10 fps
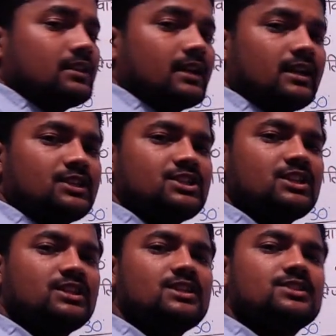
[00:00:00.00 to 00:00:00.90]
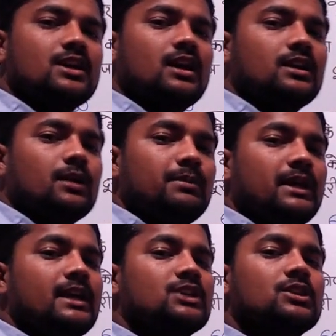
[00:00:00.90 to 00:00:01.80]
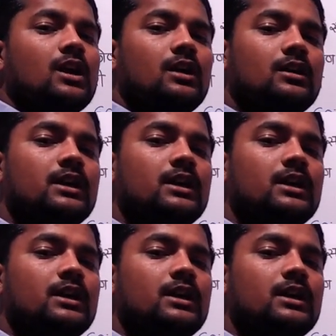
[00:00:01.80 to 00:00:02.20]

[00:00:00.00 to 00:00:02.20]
रहना चाहिए तीस साठ नब्बे एक अं,